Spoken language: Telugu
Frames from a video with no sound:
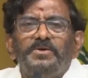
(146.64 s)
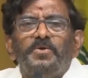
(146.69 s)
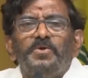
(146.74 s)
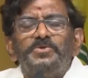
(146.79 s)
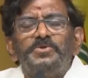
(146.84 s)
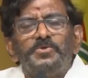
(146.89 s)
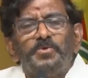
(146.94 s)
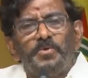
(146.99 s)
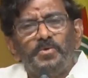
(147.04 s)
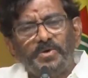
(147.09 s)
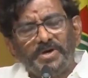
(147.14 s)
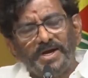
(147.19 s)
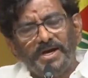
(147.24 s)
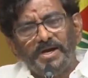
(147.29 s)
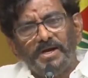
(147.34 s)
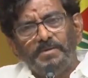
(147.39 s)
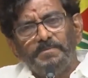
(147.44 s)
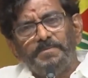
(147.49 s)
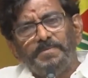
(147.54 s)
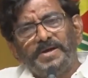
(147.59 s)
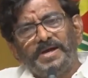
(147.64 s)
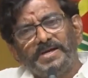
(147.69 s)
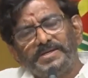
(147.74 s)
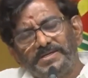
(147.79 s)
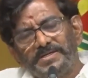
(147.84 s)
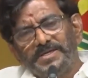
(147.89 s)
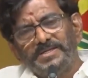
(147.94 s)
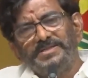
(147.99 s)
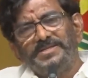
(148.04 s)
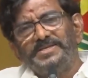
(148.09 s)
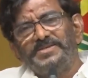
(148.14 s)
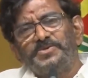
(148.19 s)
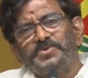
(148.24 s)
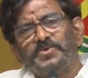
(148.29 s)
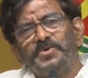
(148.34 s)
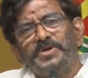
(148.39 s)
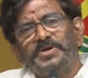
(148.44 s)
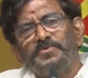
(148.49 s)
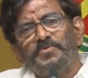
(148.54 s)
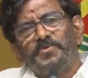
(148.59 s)
ఈరోజు క కట్టలు
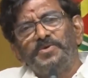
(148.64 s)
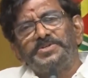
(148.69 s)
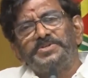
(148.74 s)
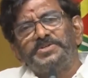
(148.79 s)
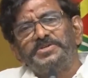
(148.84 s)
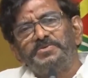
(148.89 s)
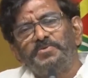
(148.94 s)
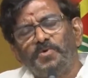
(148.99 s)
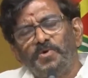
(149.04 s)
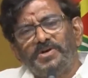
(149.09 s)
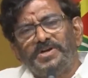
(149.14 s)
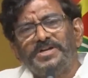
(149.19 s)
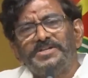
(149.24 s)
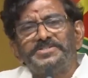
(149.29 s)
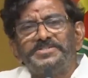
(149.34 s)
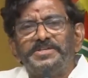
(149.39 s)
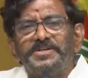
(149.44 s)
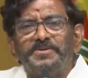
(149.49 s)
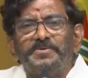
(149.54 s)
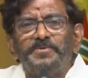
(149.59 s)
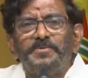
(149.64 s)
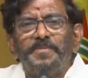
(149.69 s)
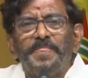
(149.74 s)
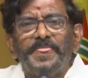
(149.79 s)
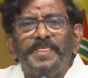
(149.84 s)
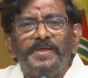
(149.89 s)
తెంచుకొని వచ్చి ఓట్లేశారు